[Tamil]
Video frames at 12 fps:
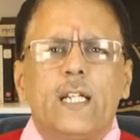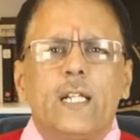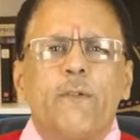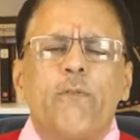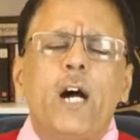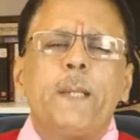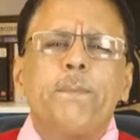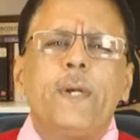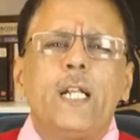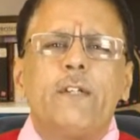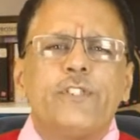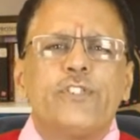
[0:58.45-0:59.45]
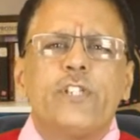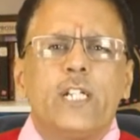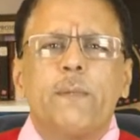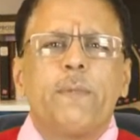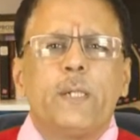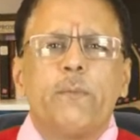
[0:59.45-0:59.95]
அதில் வாய்ப்பில் வச்சுட்டு
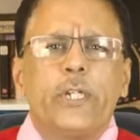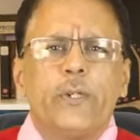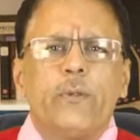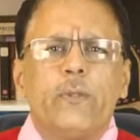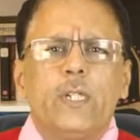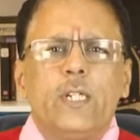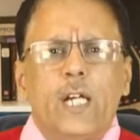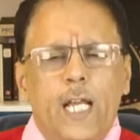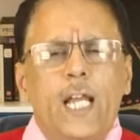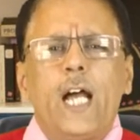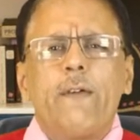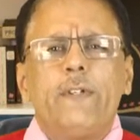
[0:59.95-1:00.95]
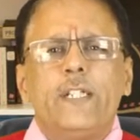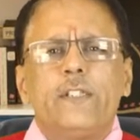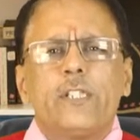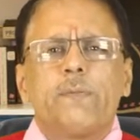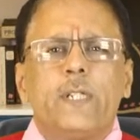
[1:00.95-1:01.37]
என்ன பண்ண முடியும் ஐ ஹாவ் இன்ட்ரெஸ்ட்